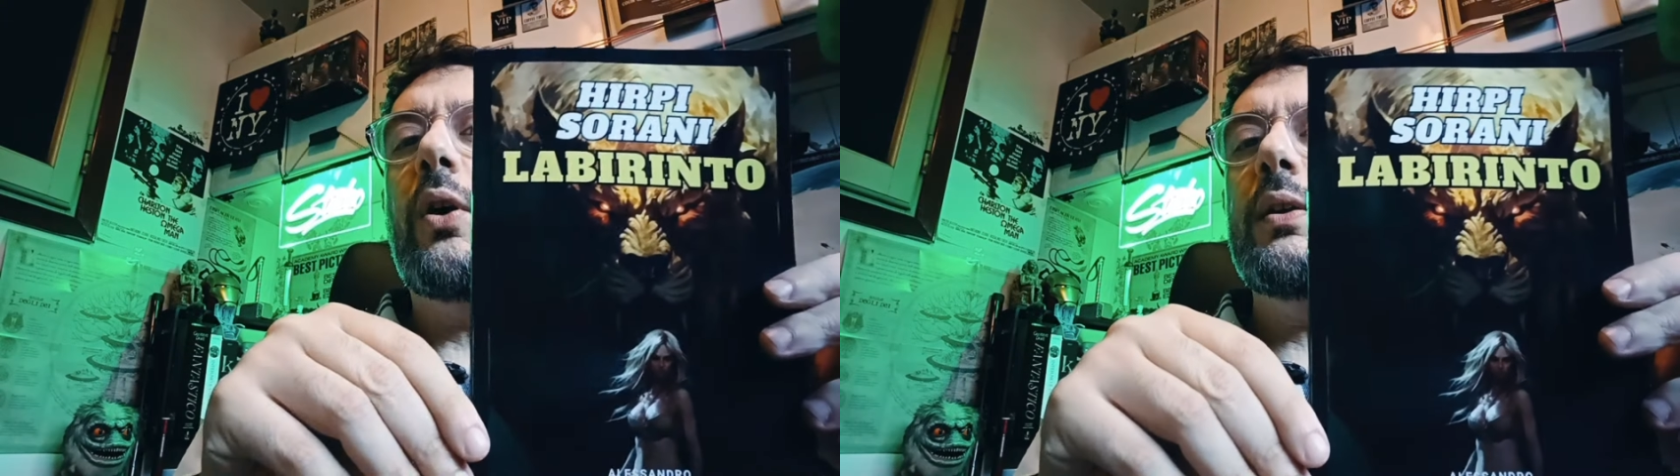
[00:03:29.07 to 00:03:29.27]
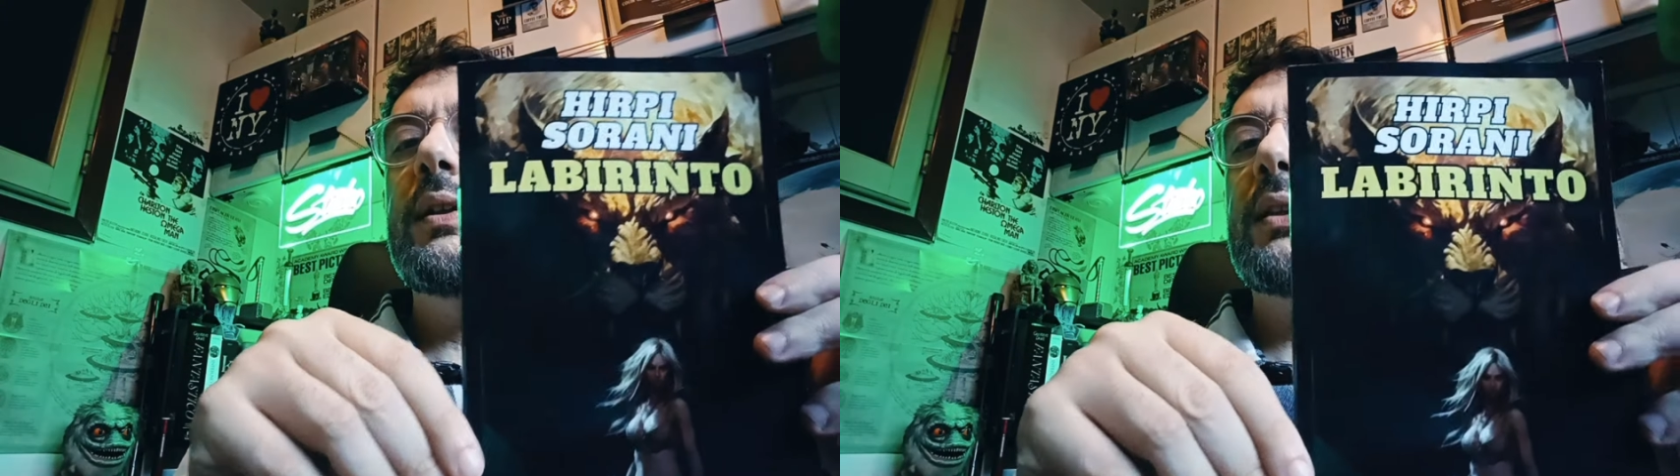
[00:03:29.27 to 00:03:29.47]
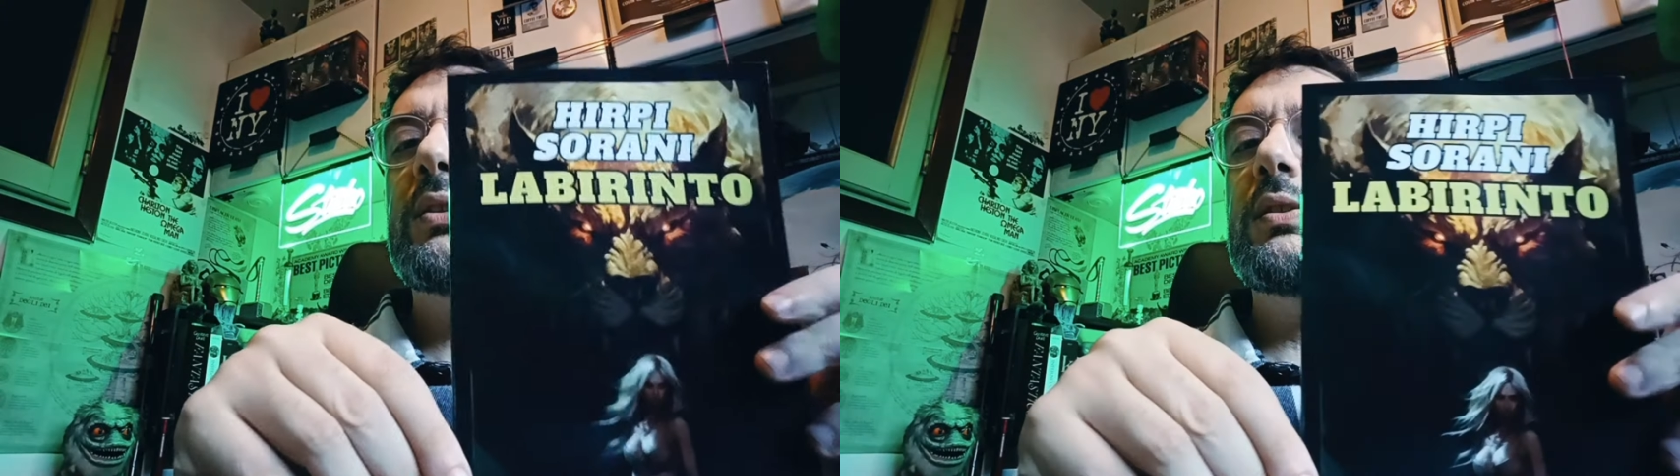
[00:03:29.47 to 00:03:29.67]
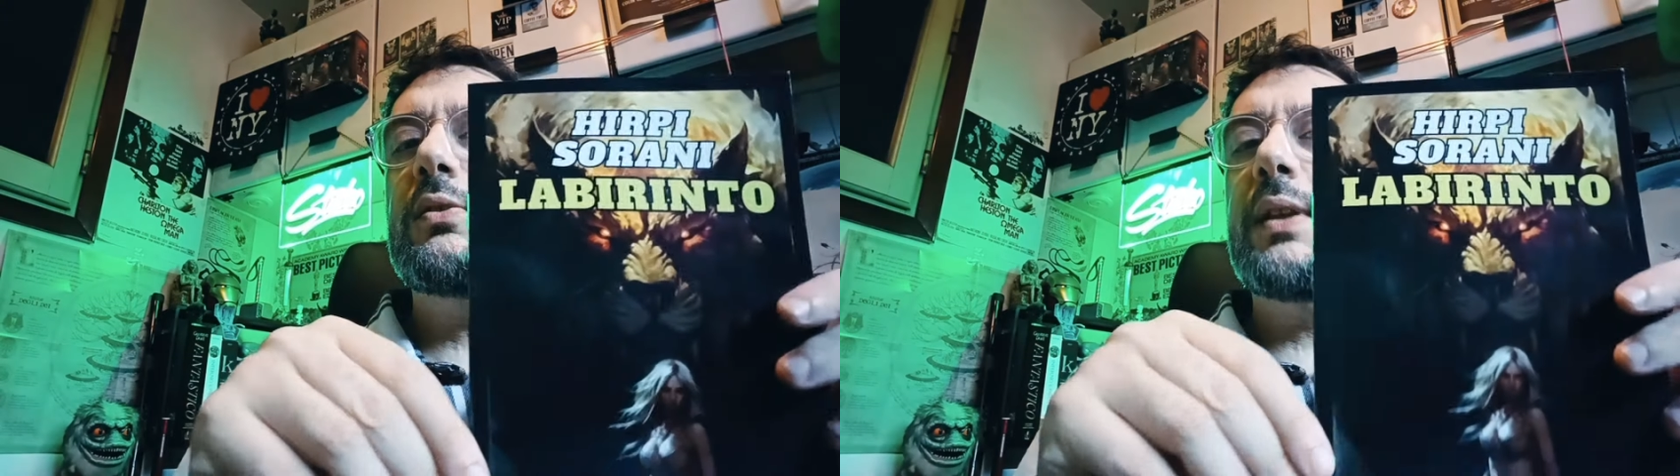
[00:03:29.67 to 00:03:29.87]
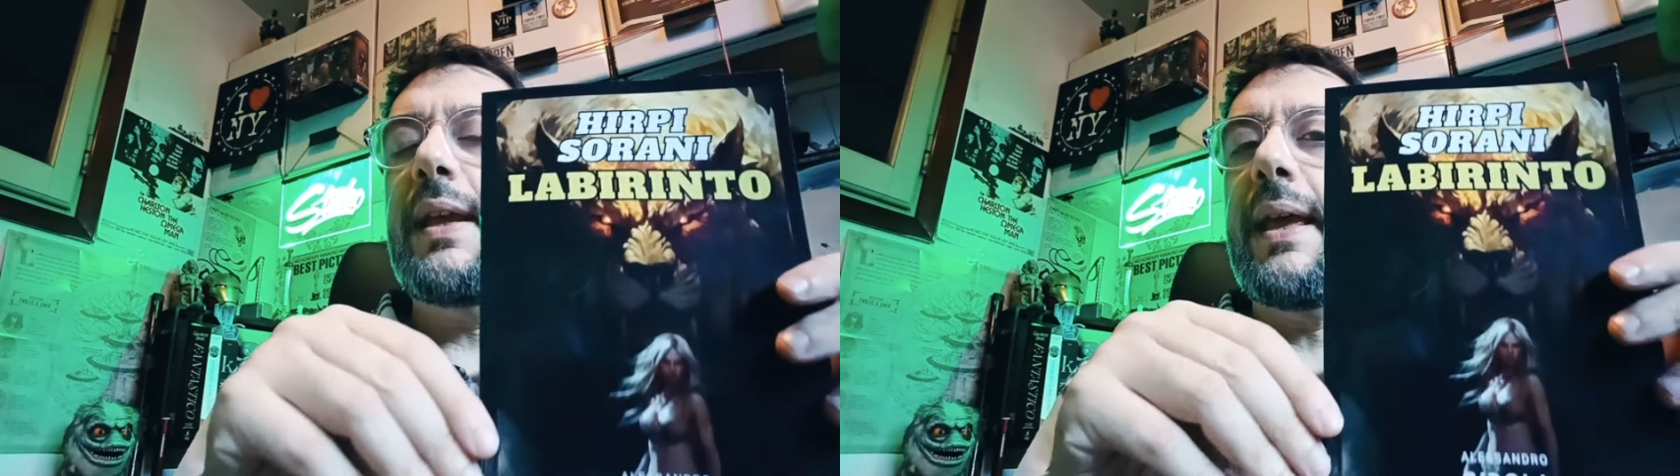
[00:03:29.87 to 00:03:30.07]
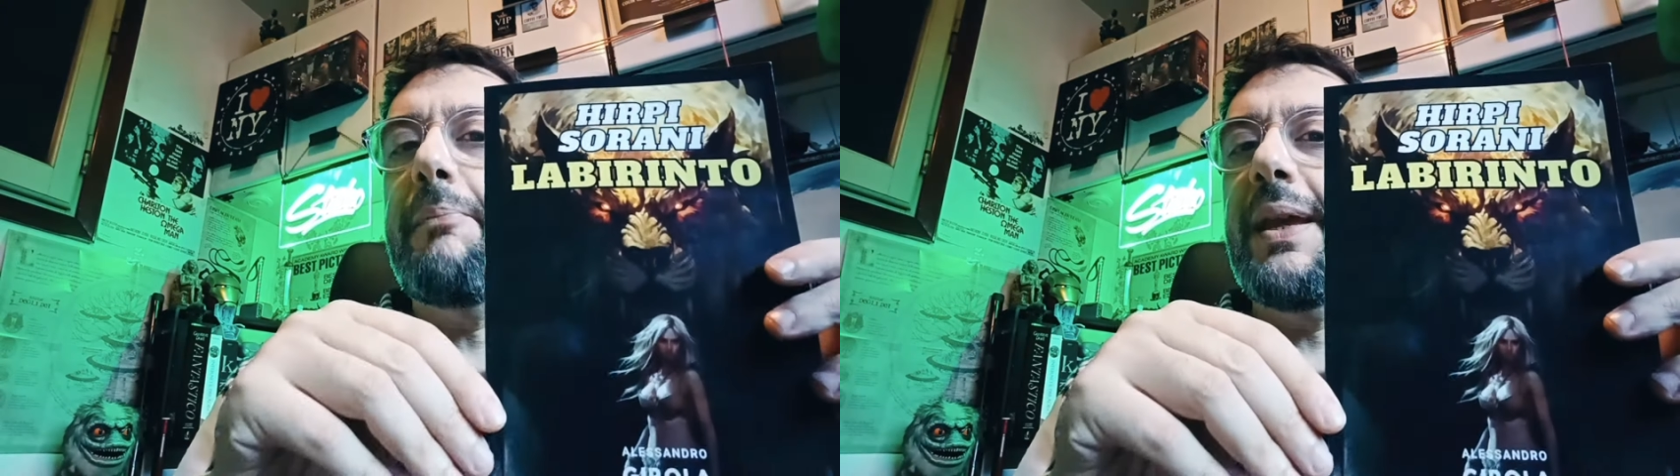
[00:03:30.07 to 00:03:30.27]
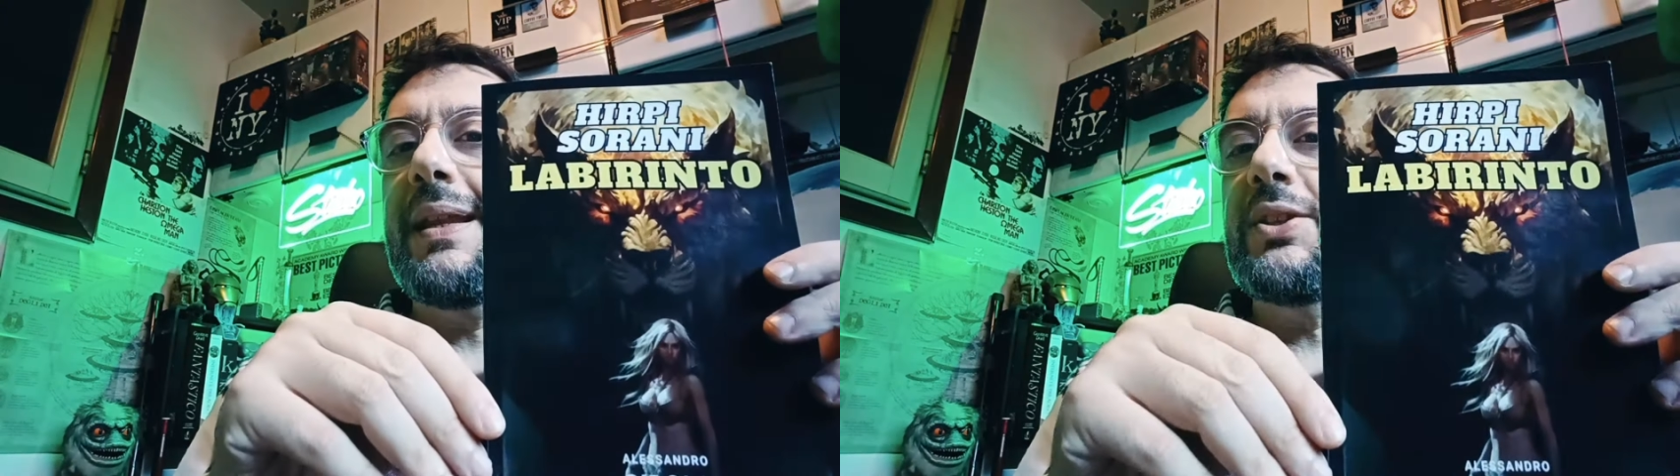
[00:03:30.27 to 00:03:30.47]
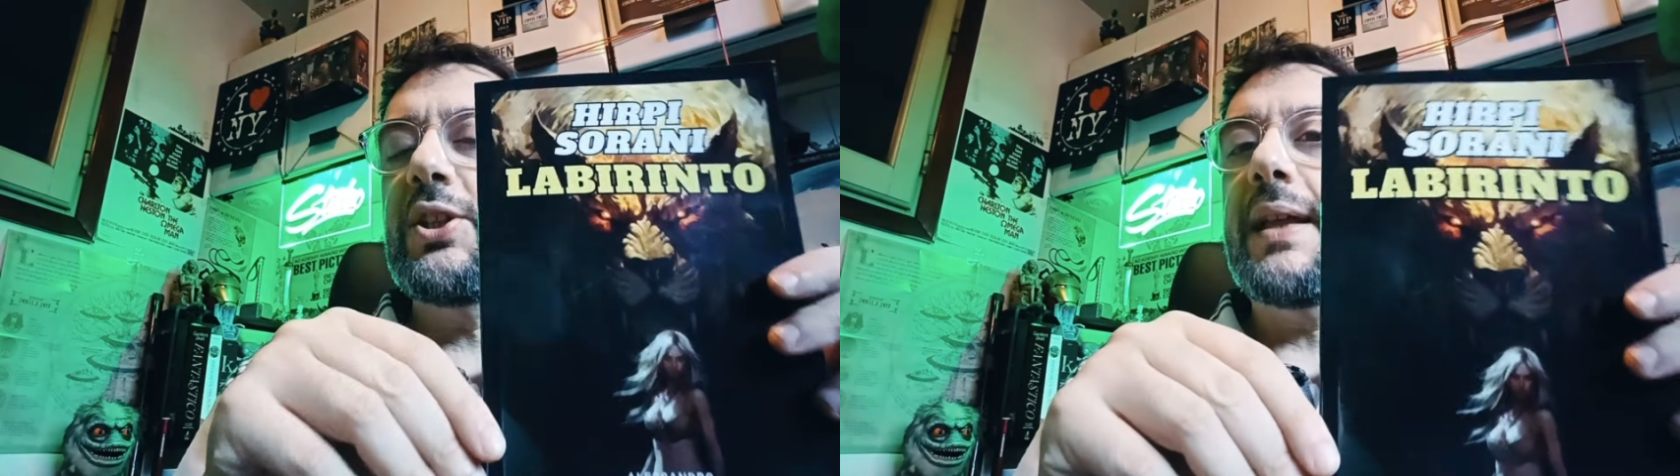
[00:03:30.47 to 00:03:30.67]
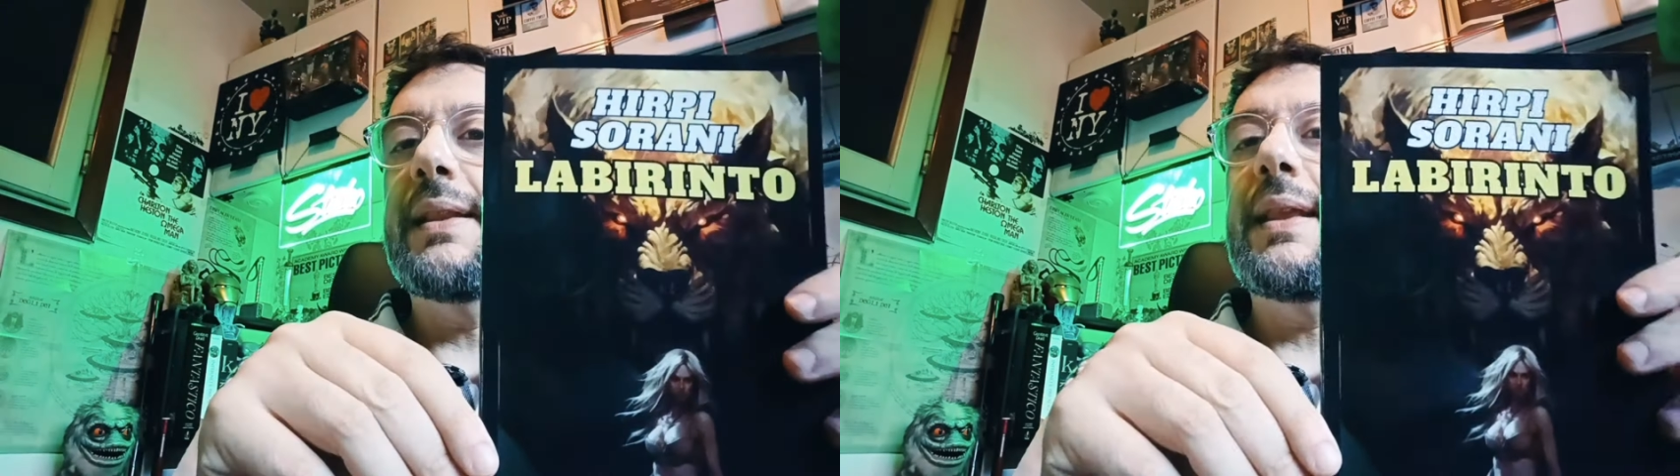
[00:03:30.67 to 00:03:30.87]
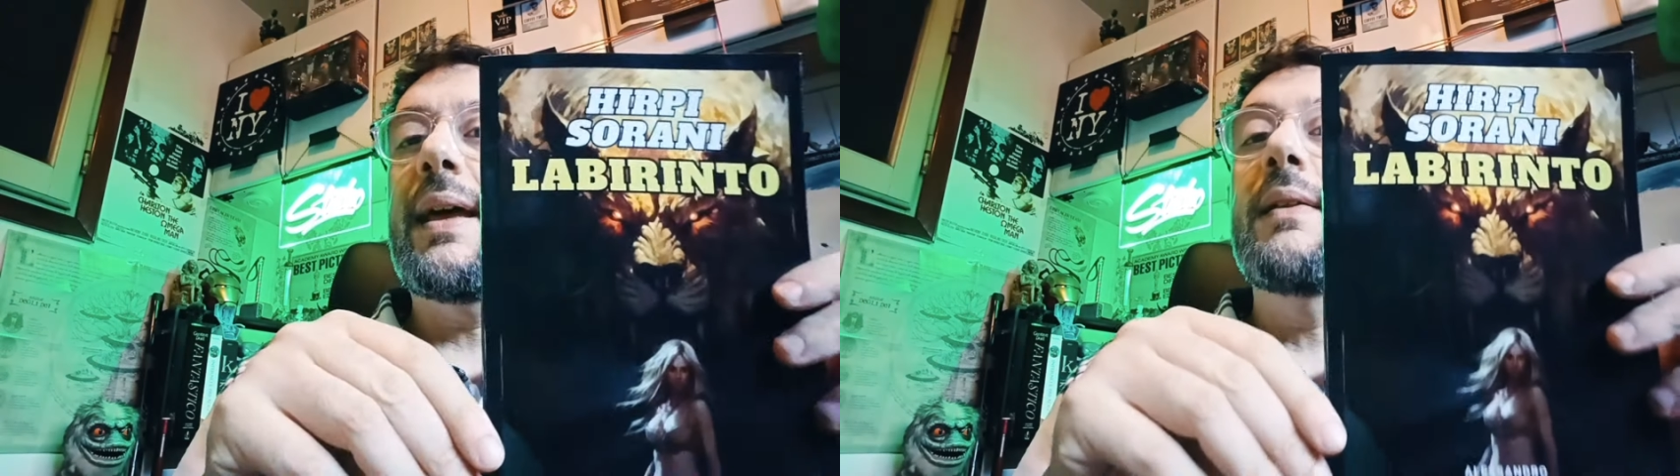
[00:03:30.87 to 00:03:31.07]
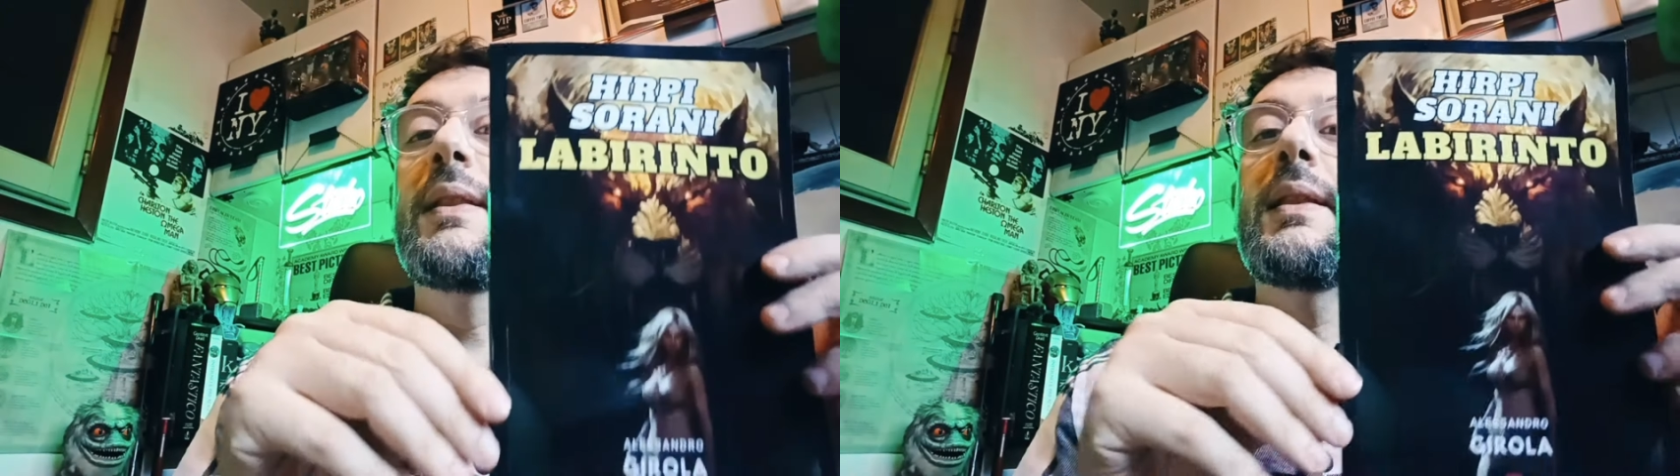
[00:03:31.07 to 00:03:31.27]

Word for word: ogni recensione è ben accetta